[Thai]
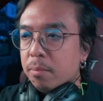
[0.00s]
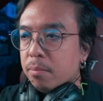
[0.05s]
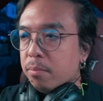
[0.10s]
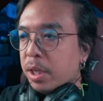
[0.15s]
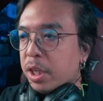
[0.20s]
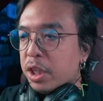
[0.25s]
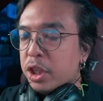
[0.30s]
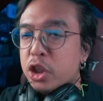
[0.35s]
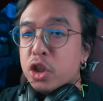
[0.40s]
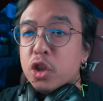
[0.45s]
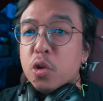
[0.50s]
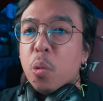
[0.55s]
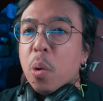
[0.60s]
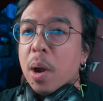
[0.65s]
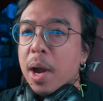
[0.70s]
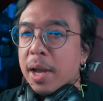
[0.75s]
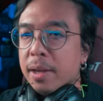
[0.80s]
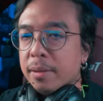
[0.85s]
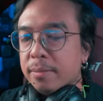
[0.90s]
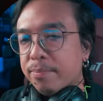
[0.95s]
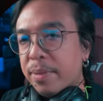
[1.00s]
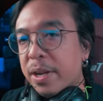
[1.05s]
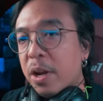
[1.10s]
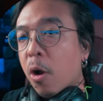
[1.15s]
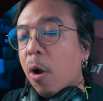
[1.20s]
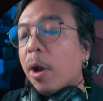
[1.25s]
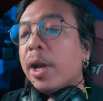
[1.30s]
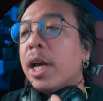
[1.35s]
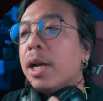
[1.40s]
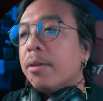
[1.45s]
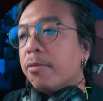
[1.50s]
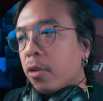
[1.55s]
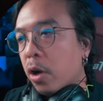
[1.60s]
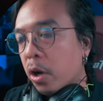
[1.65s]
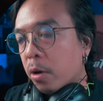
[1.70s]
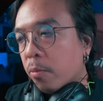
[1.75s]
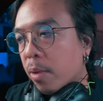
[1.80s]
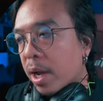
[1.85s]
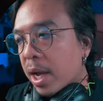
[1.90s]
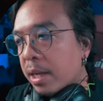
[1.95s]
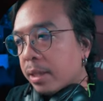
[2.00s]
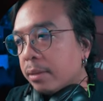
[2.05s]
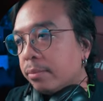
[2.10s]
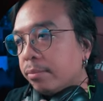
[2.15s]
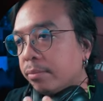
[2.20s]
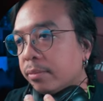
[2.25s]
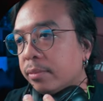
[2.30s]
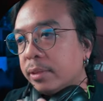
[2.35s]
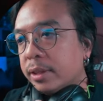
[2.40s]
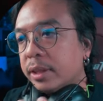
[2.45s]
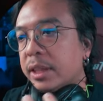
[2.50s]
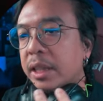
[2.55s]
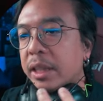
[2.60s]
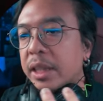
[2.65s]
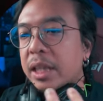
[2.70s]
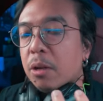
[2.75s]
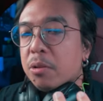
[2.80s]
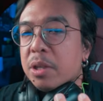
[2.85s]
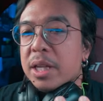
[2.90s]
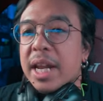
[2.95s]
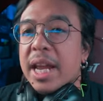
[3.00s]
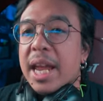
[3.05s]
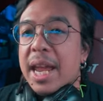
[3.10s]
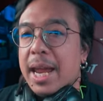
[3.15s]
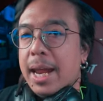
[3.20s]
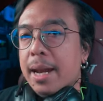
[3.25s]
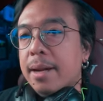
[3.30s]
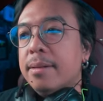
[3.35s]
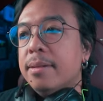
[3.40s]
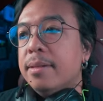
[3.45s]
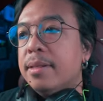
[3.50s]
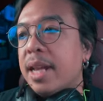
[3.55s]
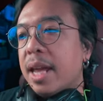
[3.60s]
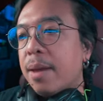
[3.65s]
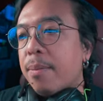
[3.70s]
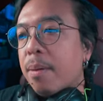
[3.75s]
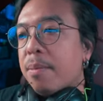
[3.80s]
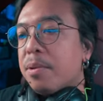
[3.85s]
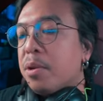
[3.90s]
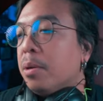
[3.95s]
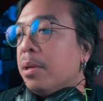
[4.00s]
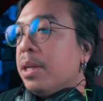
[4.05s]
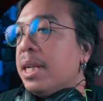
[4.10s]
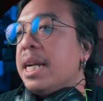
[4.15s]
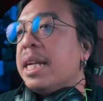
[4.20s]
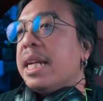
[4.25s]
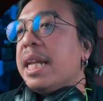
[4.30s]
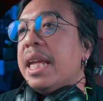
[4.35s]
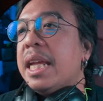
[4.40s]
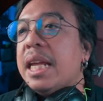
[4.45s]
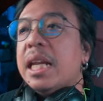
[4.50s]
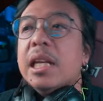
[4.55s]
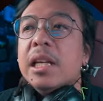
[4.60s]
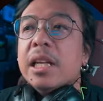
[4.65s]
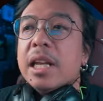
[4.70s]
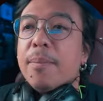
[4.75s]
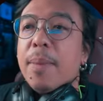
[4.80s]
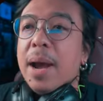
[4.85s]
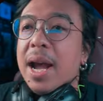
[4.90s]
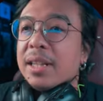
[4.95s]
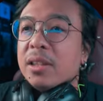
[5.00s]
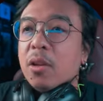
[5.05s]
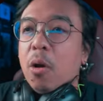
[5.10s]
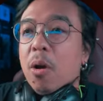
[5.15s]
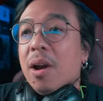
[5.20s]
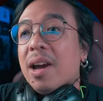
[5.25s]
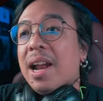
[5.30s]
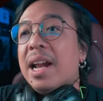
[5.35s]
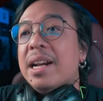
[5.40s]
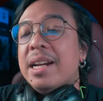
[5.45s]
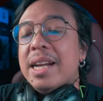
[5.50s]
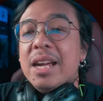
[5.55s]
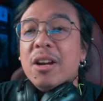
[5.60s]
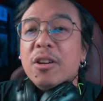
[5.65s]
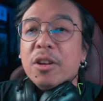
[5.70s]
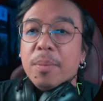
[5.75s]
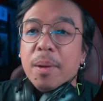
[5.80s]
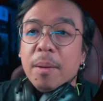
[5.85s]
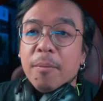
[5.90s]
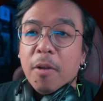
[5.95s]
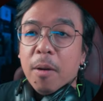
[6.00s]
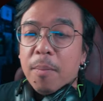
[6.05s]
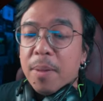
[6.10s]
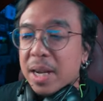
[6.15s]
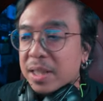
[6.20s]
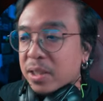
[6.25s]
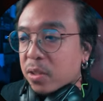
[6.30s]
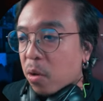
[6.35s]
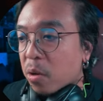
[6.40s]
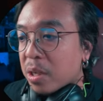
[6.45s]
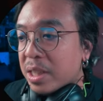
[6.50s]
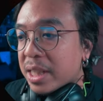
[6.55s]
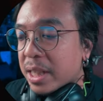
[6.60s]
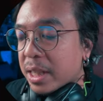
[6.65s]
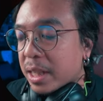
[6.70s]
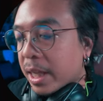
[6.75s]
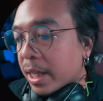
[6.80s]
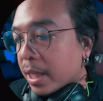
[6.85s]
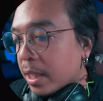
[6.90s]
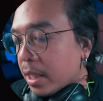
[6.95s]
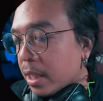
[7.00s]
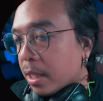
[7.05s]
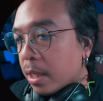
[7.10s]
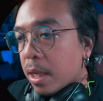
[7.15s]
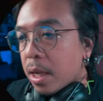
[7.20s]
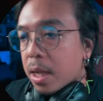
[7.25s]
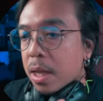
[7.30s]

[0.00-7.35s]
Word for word: เหมือนจั่วเป็นออเดอร์ฟก่อนว่าสิ่งที่เราจะได้เห็นในภาพยนตร์เรื่อนี้ หรือในภาคต่อครั้งนี้ของ The Platform ภาค 2 นี้จะเกิดอะไรขึ้น